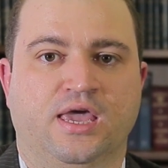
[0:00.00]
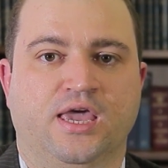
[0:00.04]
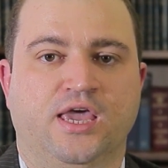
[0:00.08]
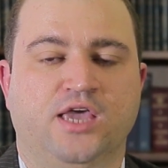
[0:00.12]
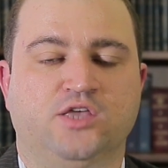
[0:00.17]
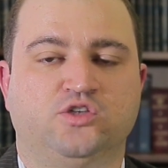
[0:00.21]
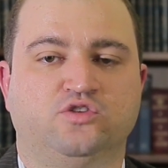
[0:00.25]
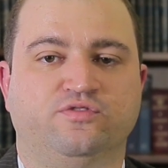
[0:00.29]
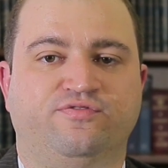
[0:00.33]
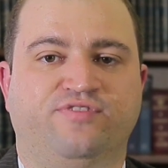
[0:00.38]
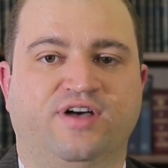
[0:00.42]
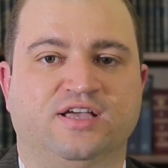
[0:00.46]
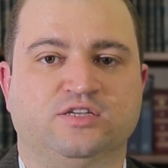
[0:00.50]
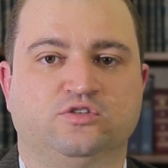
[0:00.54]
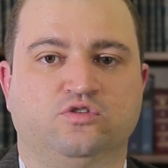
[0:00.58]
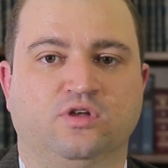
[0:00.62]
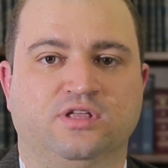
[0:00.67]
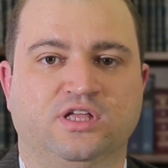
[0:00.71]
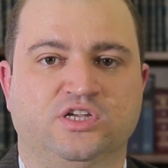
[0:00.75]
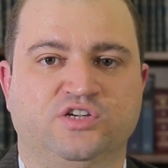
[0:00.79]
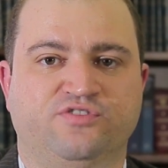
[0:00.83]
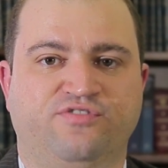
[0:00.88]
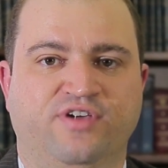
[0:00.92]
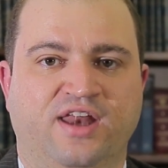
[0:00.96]
Isso faz
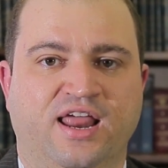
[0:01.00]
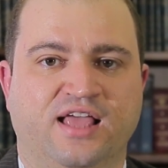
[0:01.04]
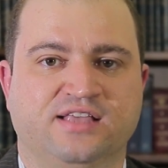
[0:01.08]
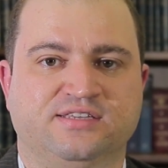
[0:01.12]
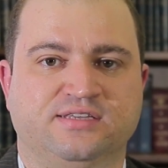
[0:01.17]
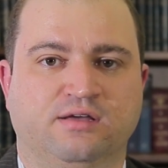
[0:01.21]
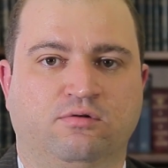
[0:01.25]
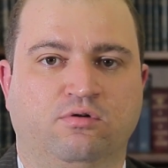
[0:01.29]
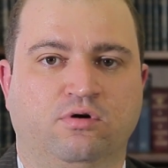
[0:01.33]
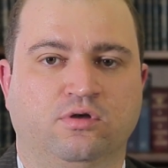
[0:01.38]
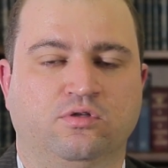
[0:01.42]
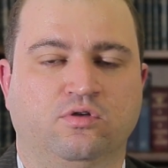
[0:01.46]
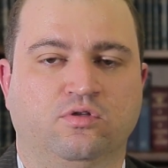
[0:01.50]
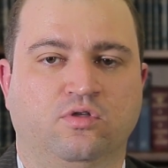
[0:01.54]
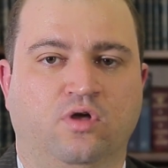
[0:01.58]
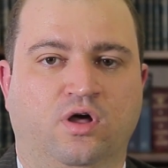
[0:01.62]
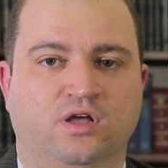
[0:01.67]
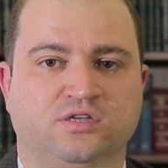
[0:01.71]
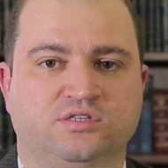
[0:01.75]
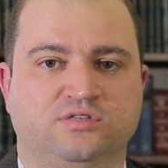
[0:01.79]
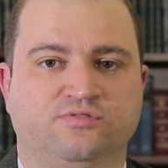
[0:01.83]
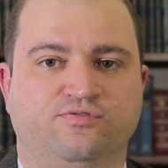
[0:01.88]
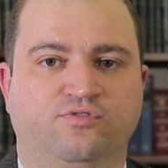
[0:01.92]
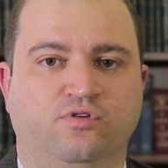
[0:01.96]
toda a diferença quando
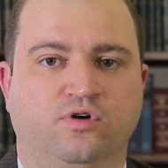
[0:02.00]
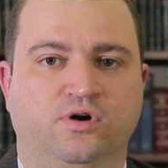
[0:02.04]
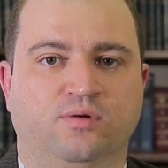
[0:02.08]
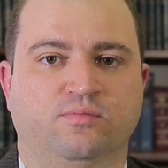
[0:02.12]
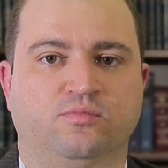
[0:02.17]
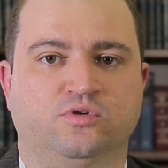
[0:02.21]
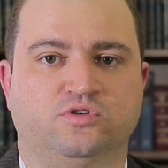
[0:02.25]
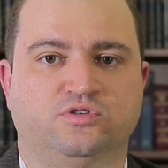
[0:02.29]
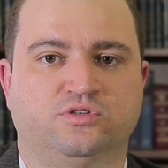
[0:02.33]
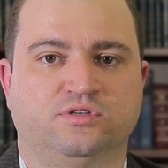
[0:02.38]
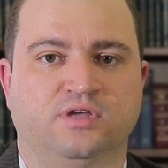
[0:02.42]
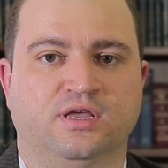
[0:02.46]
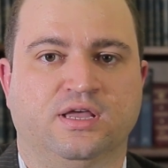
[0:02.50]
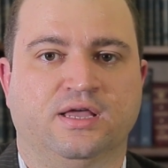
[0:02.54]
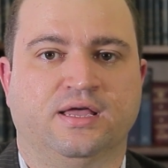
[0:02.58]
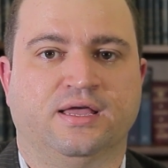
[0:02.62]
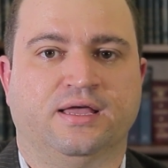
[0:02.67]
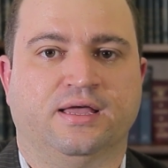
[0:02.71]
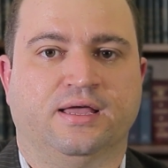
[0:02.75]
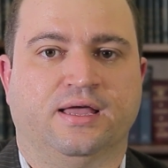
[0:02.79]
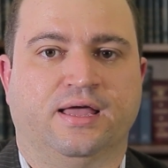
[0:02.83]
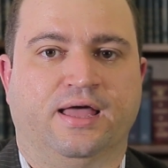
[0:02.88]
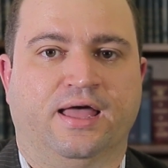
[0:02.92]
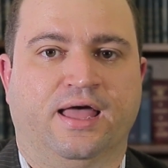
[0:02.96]
nós formos
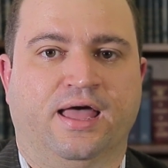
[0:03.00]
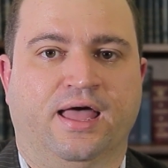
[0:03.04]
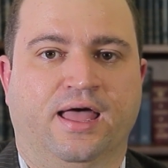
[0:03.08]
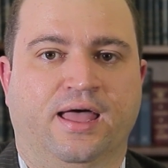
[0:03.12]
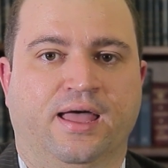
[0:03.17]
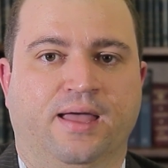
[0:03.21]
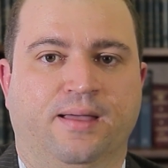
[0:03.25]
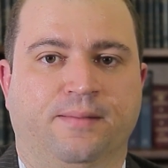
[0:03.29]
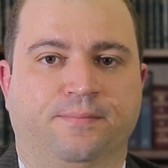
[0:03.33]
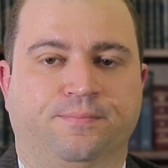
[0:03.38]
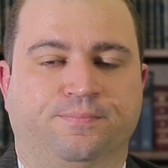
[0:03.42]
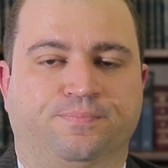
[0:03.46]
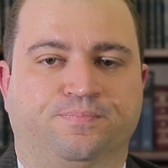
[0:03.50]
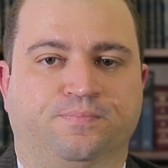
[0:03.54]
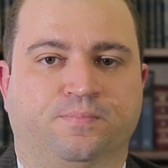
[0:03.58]
é,